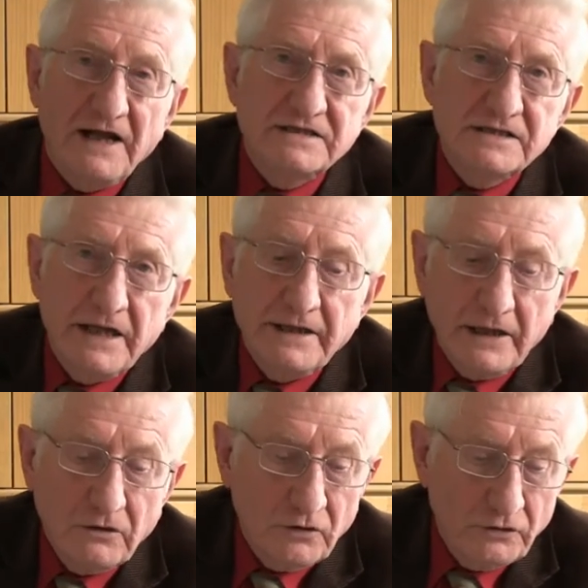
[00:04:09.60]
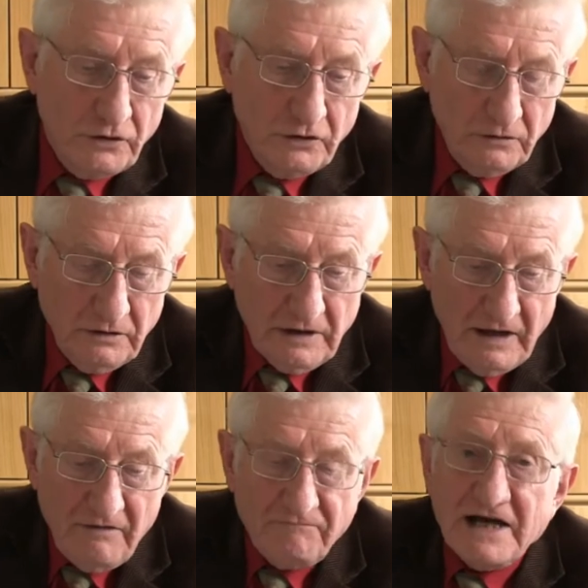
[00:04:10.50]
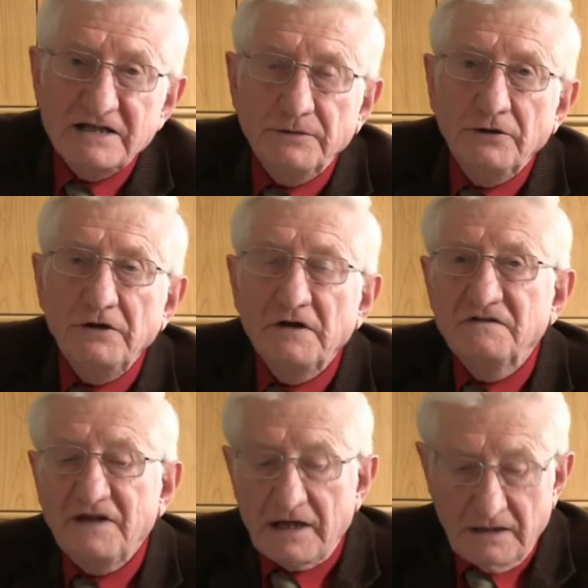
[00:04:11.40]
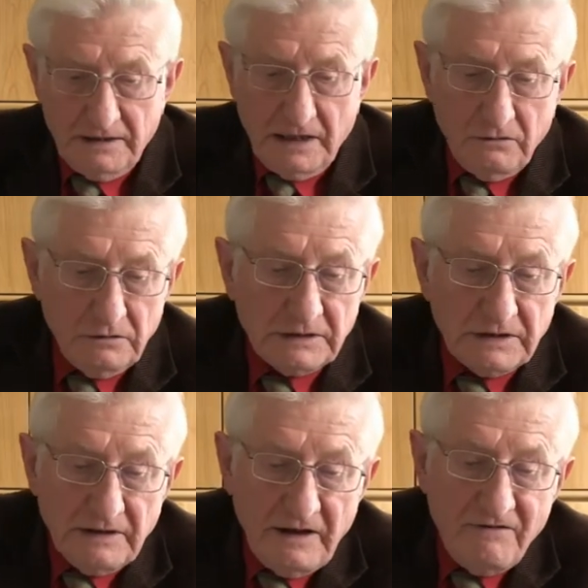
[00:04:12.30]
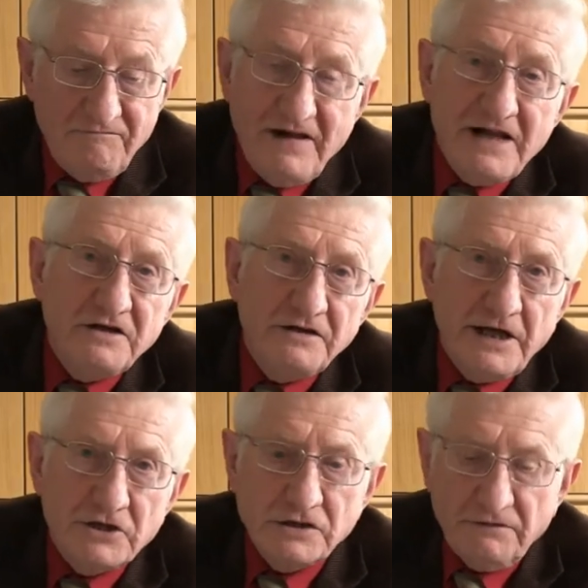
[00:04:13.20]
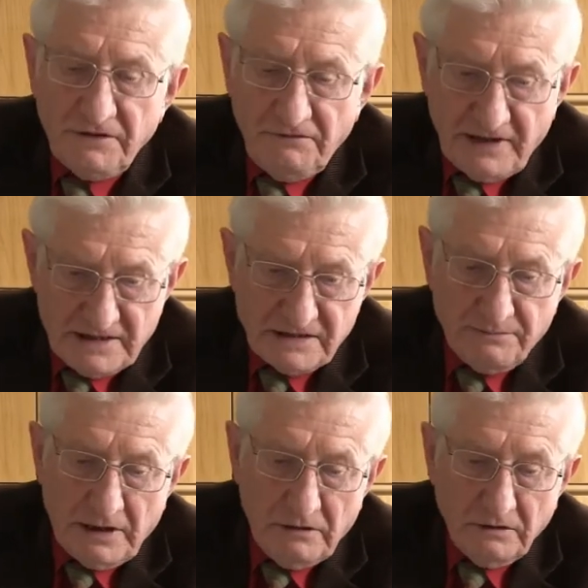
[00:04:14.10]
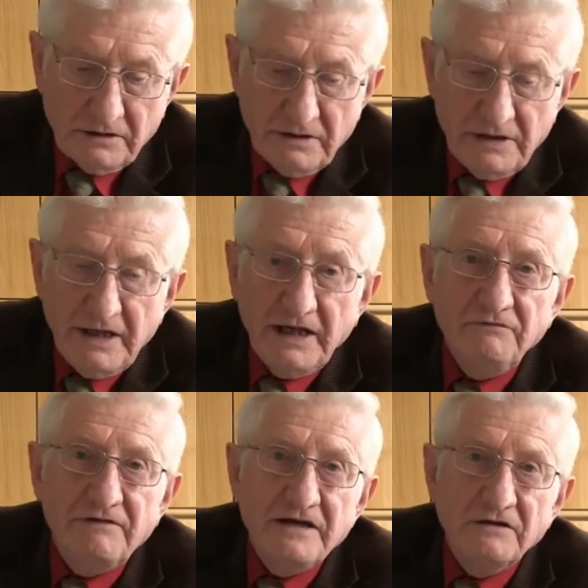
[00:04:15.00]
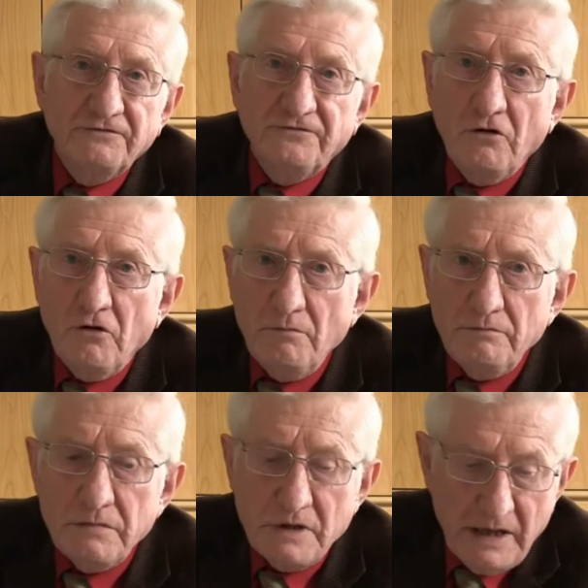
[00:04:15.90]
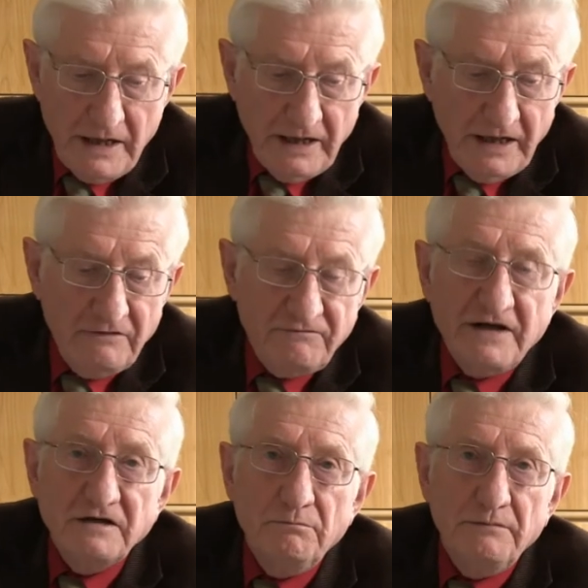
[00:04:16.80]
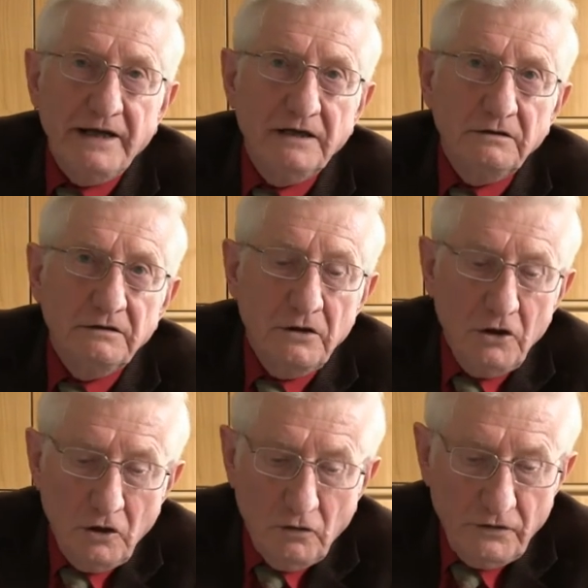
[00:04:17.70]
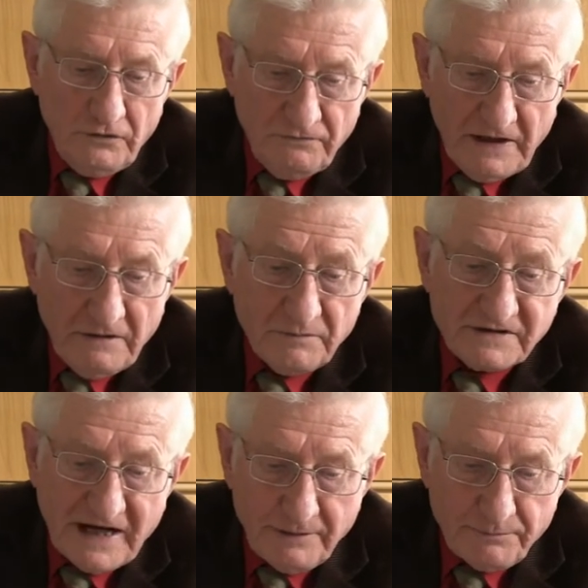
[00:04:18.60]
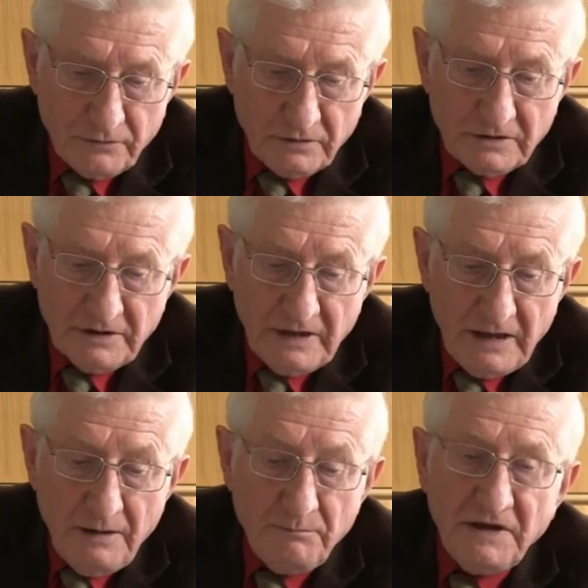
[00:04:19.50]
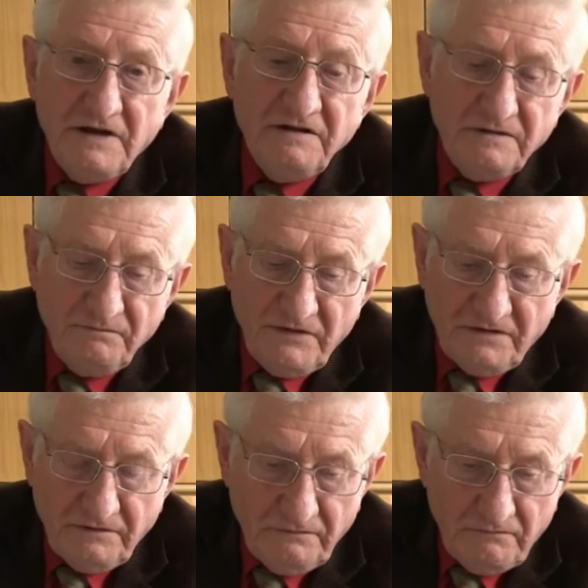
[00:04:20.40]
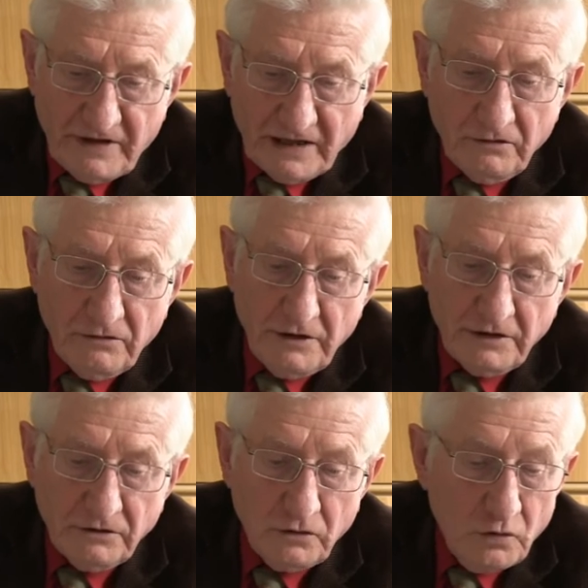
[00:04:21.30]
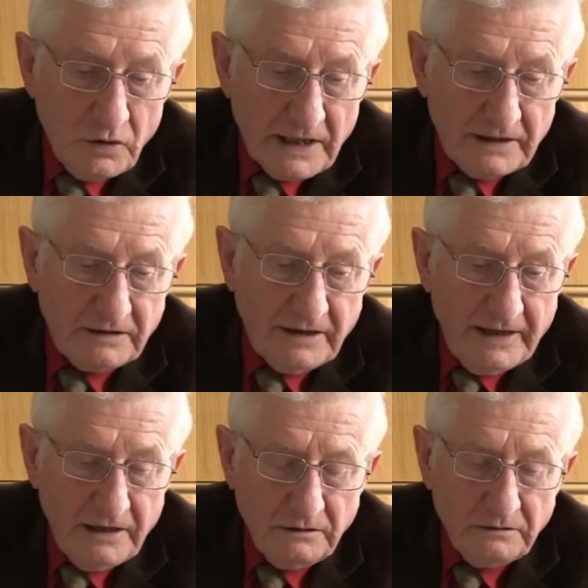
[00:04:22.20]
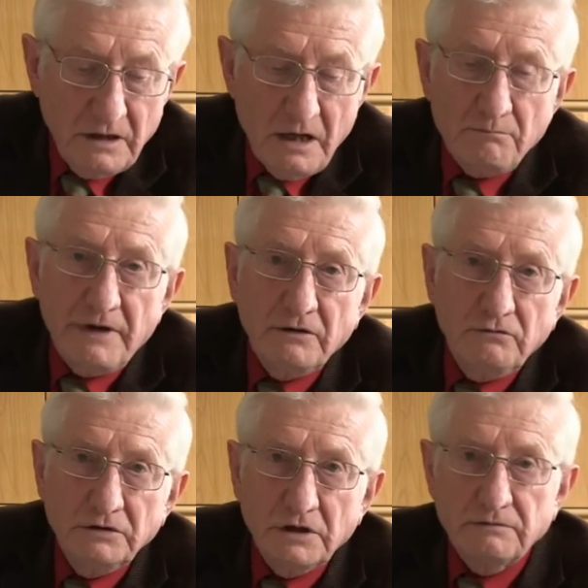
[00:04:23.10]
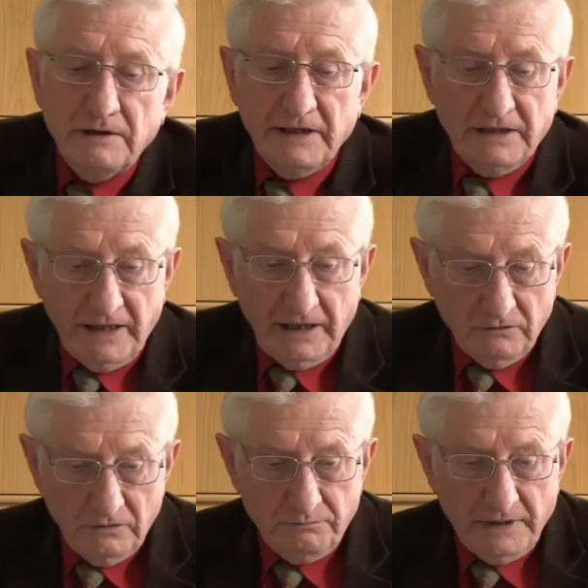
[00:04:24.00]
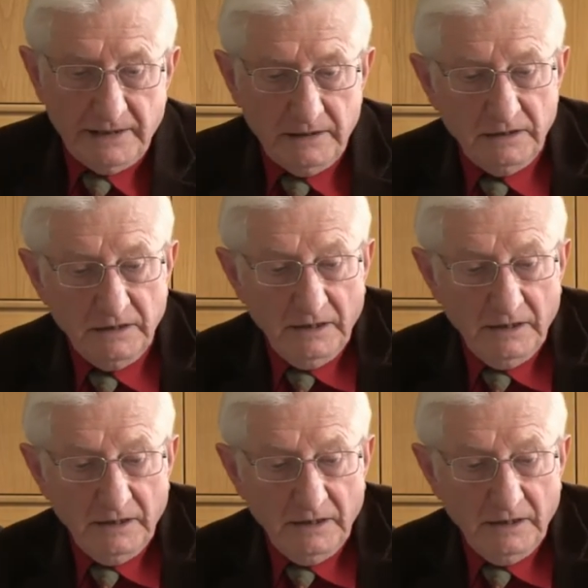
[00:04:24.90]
Pflanzenernährung und Düngung weiß man heute sehr genau, welche Nährstoffe die Pflanze braucht, in welcher Form, in welcher Menge und zu welchem Zeitpunkt. Mit diesem Wissen werden heute hohe Erträge bei guter Qualität und bei